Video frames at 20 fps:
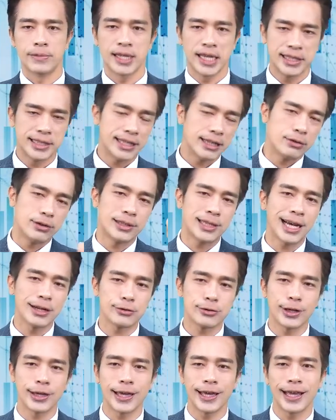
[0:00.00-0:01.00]
继续唱
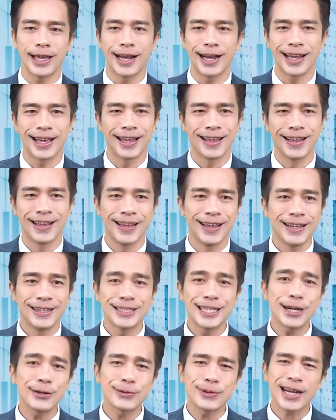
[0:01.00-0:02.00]
衰 AI，
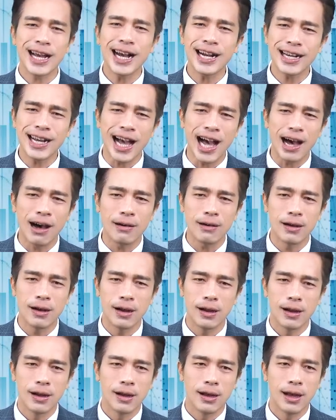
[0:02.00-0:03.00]
这样我卡搞
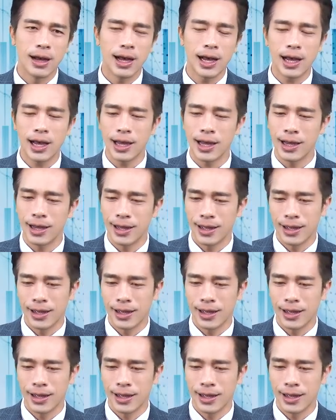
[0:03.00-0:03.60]
啊！